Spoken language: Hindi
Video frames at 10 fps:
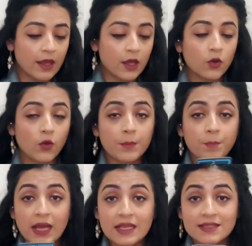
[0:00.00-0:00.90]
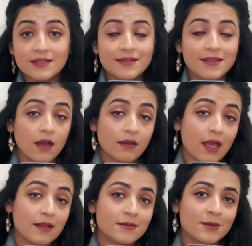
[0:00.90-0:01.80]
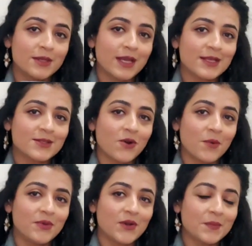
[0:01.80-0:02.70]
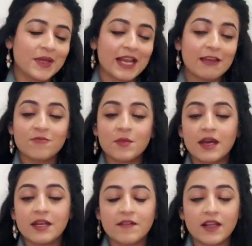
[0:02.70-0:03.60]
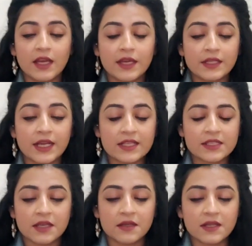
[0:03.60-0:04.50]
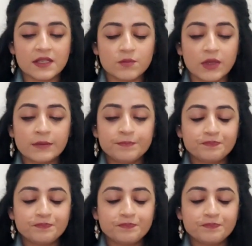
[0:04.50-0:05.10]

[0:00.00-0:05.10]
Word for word: कोई पाइसिस या कैंसर या स्कॉर्पियो आपकी लाइफ में आने वाला है नेक्स्ट टेन डेज में